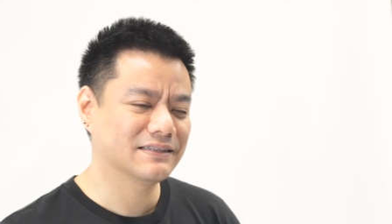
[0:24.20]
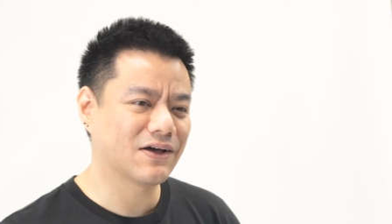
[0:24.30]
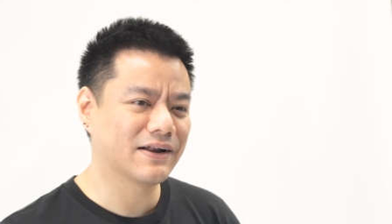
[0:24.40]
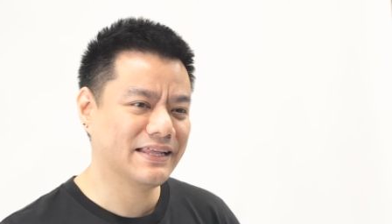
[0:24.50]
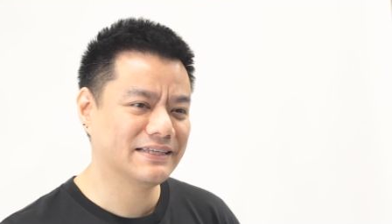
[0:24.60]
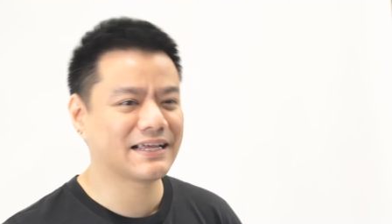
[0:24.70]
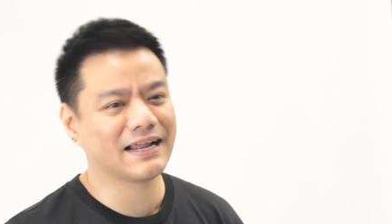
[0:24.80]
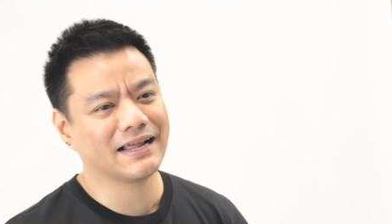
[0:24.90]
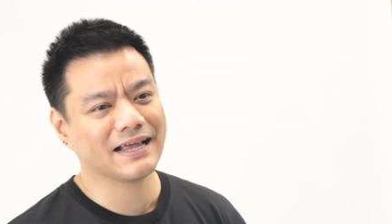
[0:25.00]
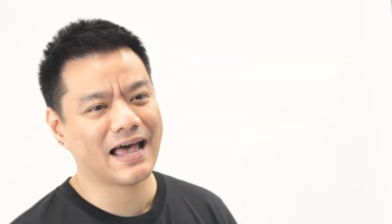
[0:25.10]
ตอนนี้ส
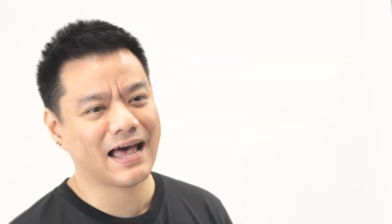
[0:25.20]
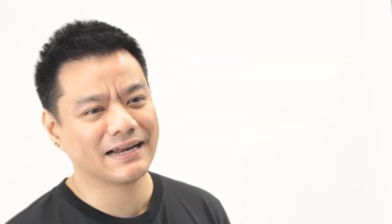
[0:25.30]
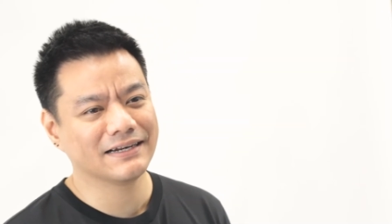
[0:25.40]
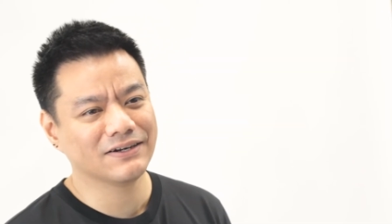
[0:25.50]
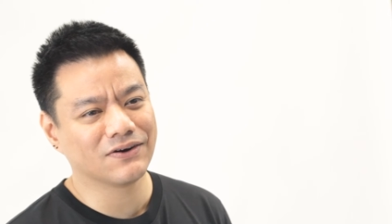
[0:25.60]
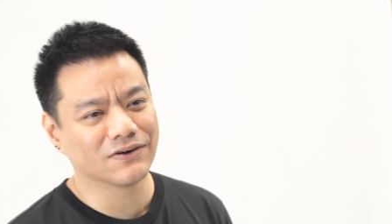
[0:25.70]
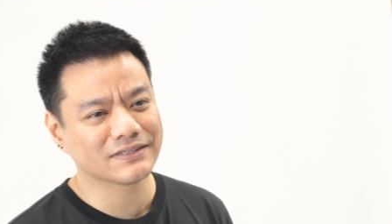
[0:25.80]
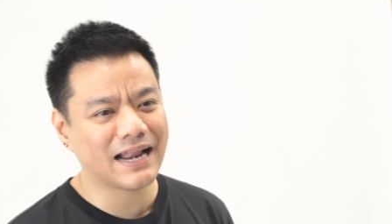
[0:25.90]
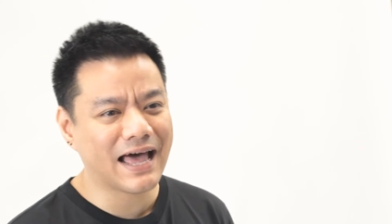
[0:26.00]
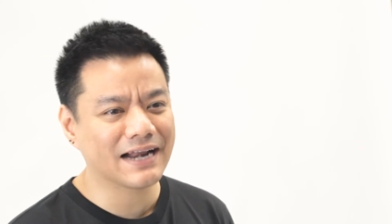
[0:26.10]
ถานการณ์ของ
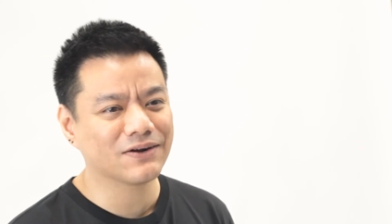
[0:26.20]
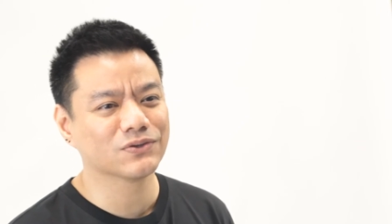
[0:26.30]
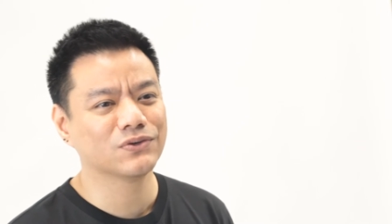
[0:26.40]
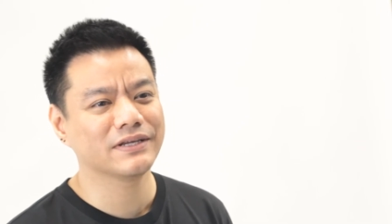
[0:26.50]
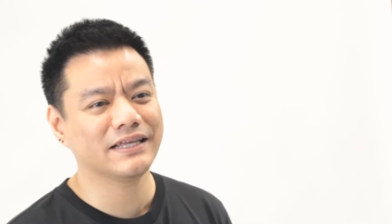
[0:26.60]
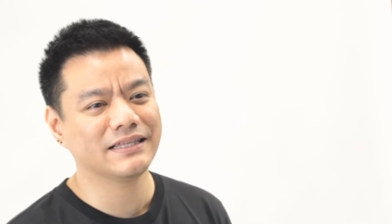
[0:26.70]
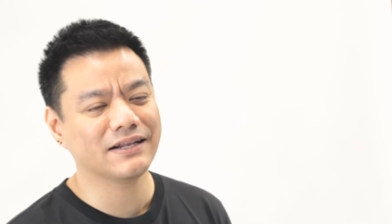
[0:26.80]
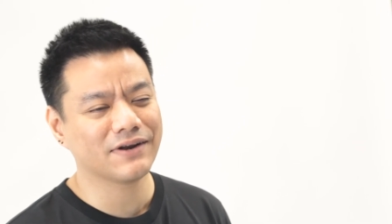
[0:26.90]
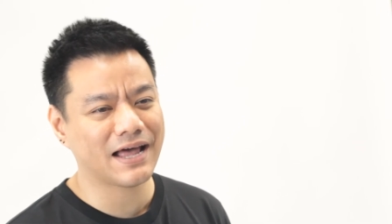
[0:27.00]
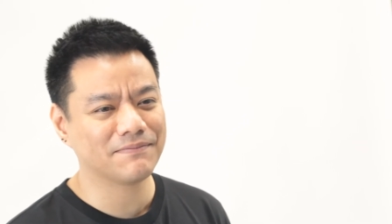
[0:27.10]
ตลาดของธุรกิจที่
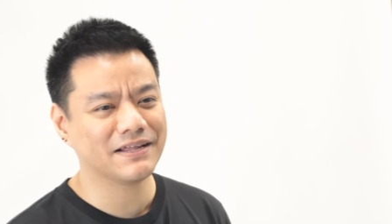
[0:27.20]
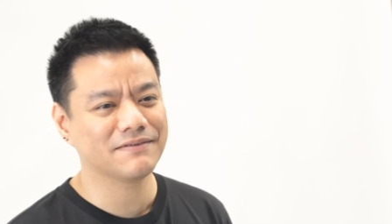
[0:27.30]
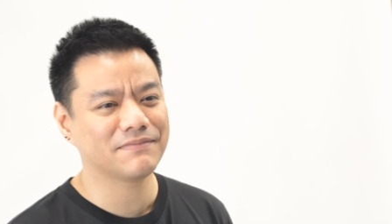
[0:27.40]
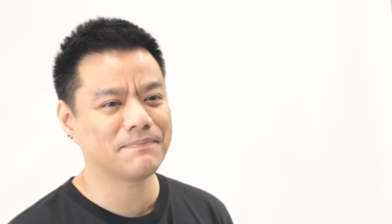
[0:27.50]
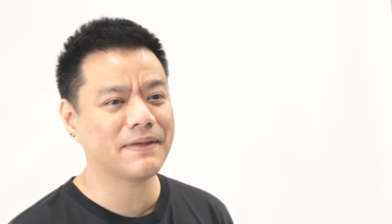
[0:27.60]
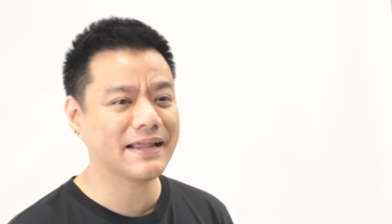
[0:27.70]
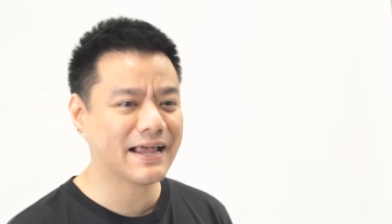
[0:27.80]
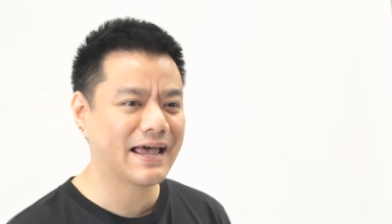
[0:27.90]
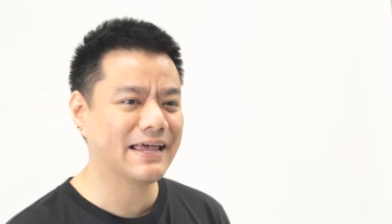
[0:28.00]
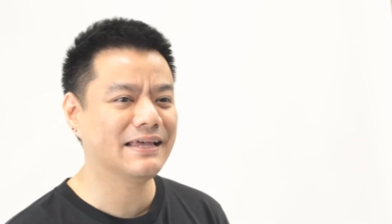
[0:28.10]
เราทำเนี่ยมันเป็นยัง
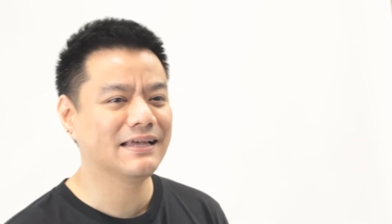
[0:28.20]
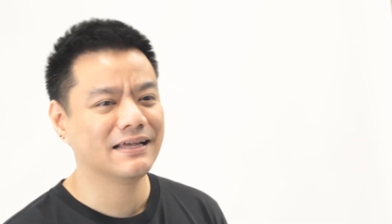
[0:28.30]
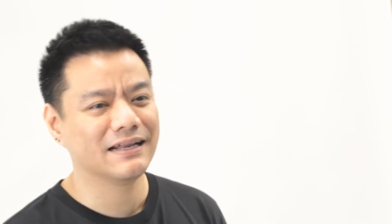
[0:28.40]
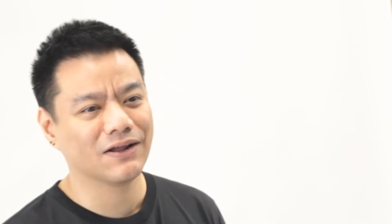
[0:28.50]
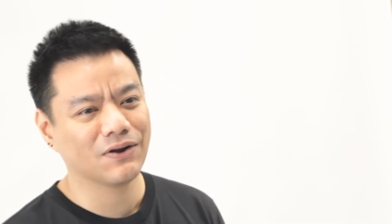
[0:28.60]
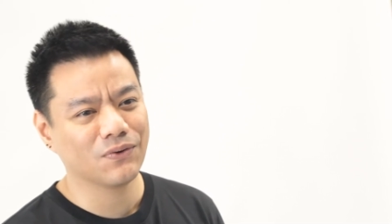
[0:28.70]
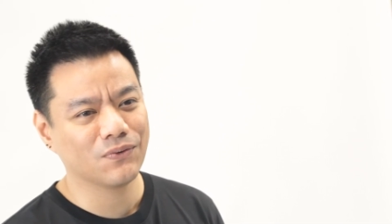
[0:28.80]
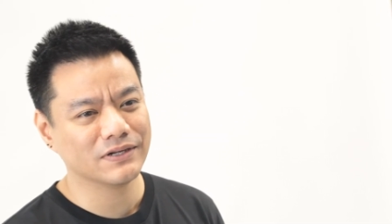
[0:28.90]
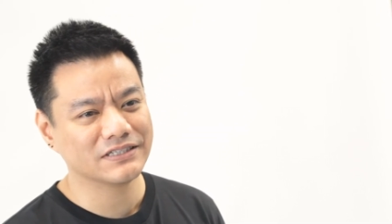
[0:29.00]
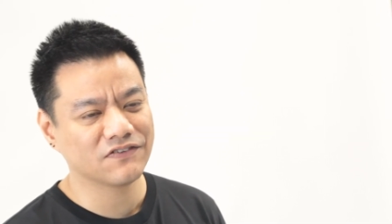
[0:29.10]
ไงแล้วเราค
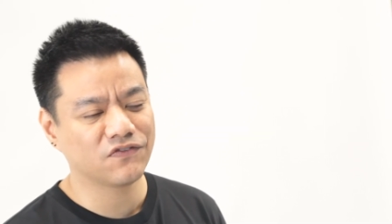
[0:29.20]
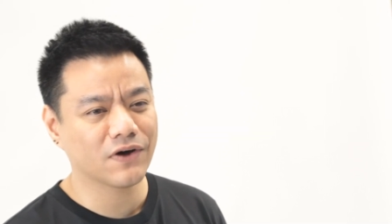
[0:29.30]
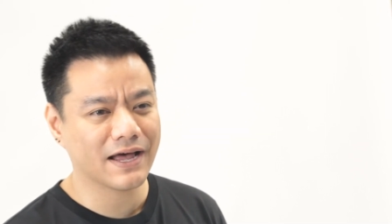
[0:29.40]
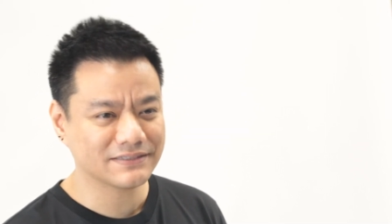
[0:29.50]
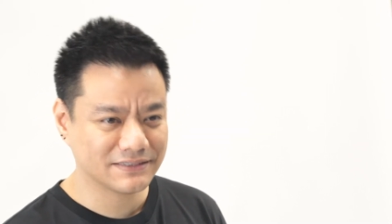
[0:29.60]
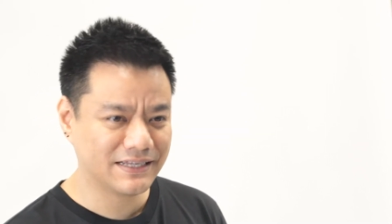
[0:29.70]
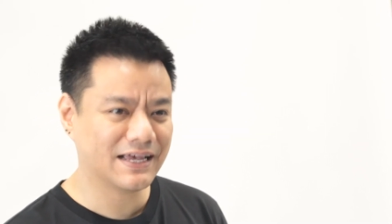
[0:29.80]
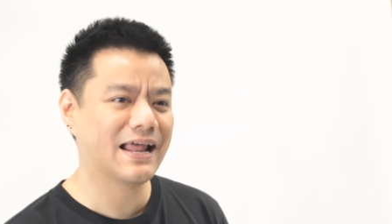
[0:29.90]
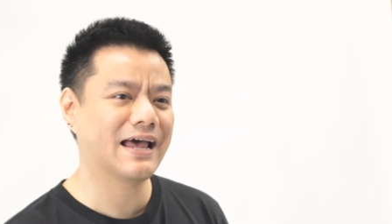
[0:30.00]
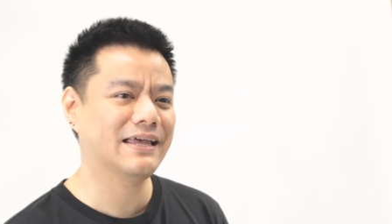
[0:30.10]
วรจะโฟกัสที่อะไร